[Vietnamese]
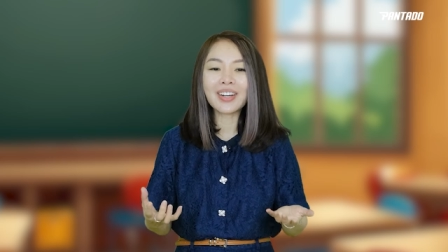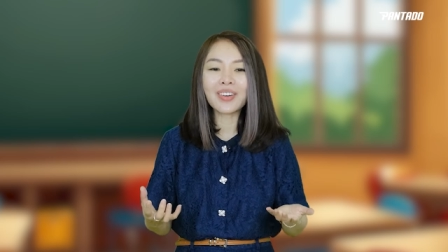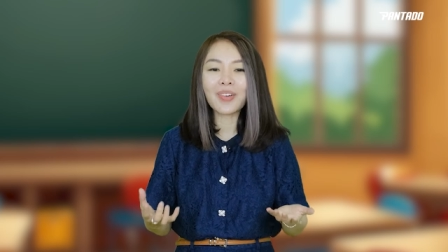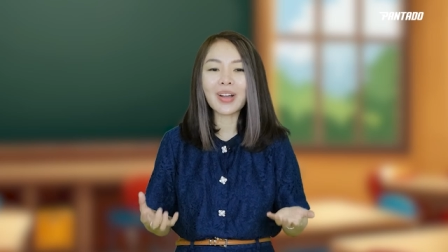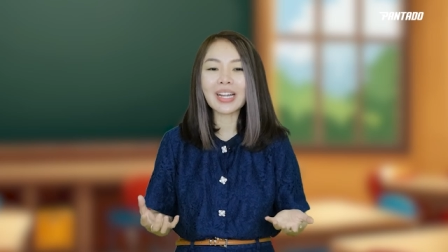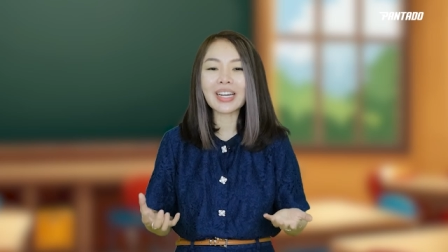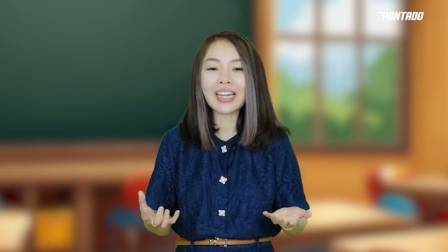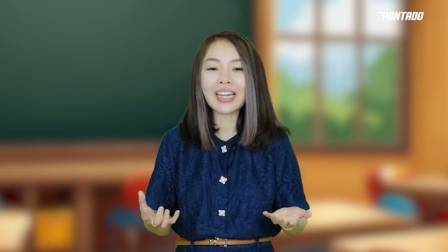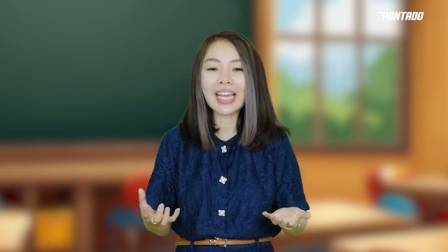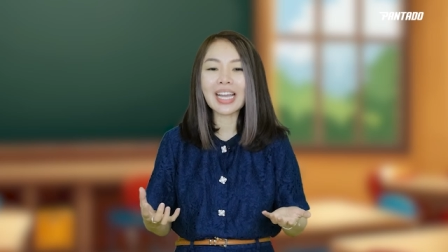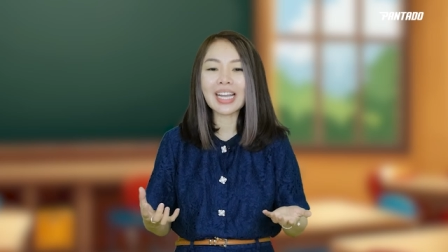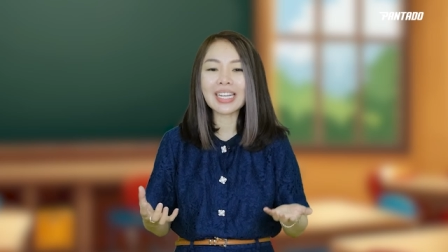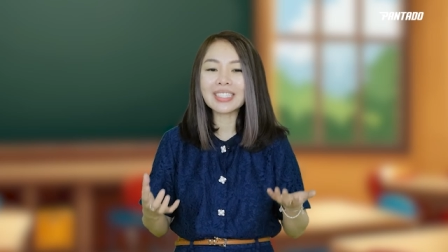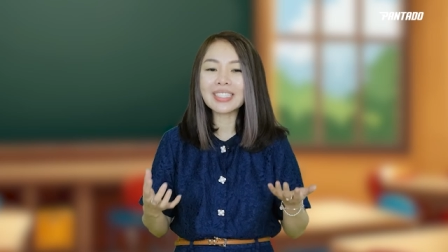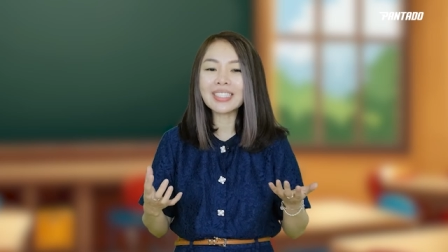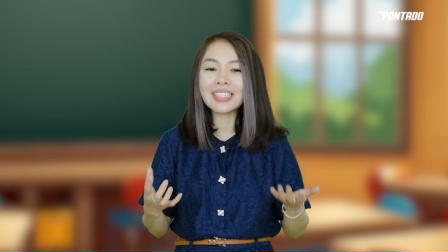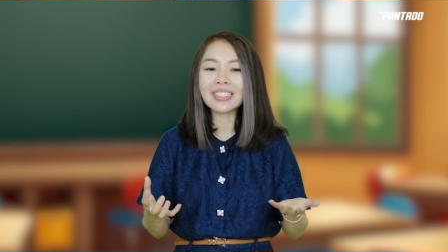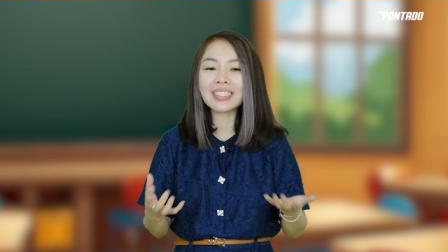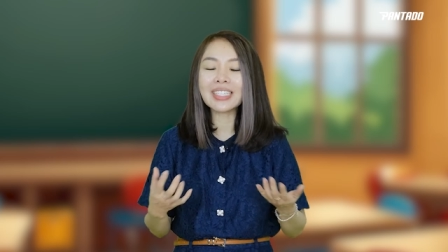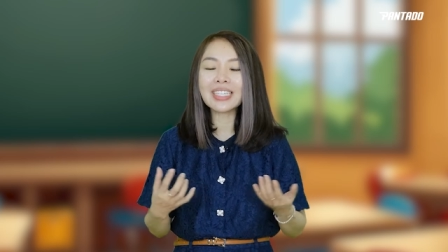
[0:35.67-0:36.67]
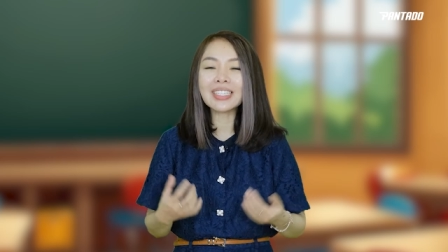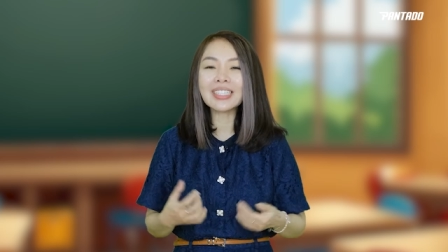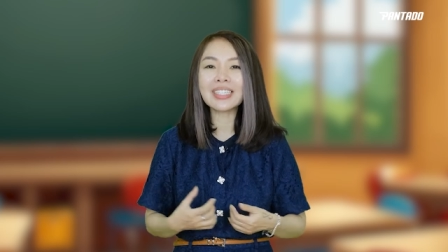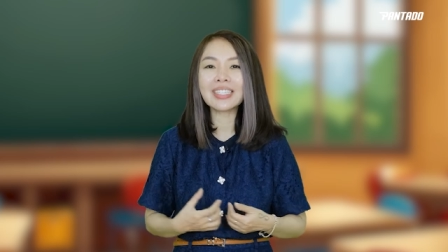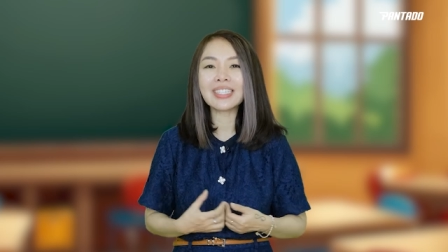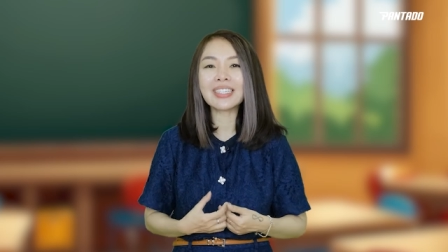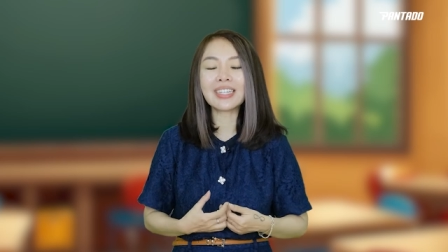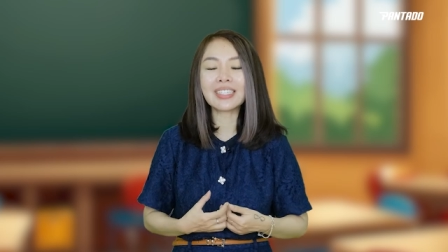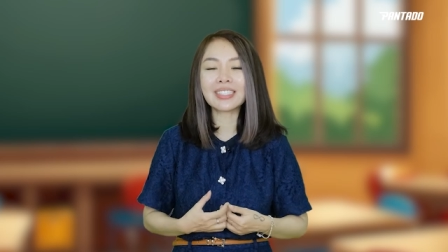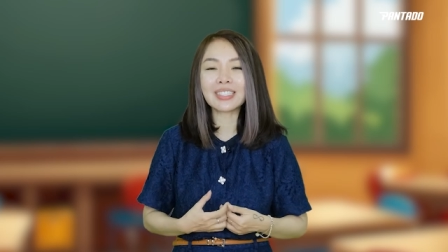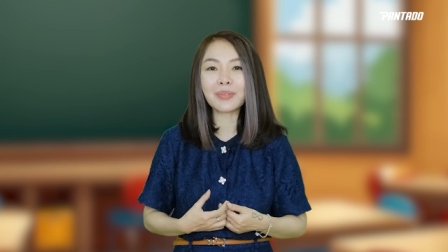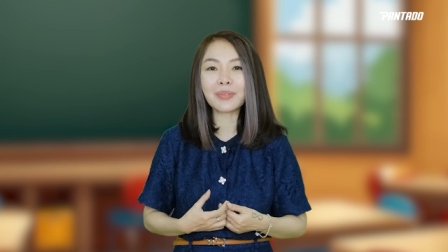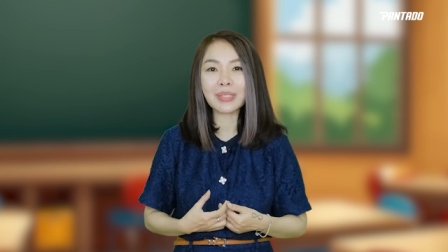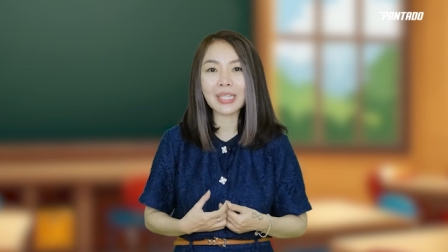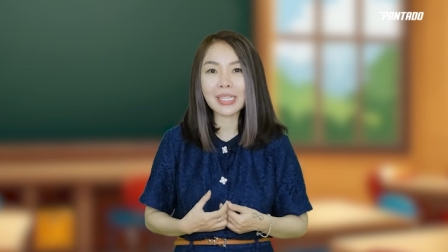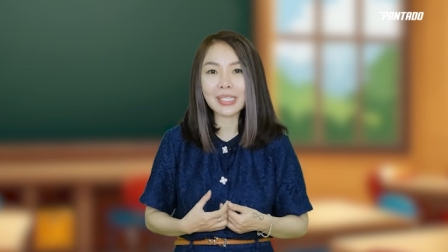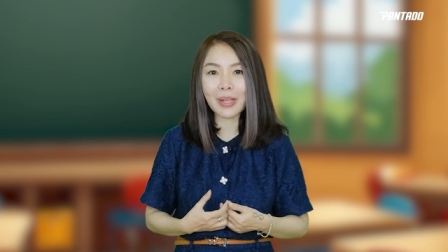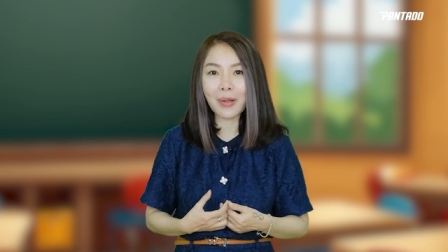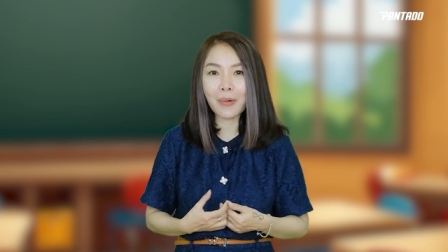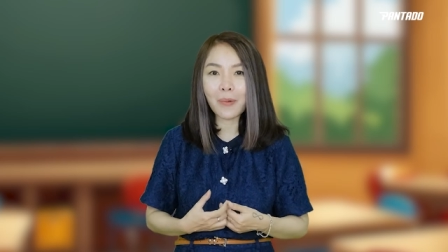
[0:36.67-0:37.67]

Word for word: hoặc là chưa chính thức ở trong sách giáo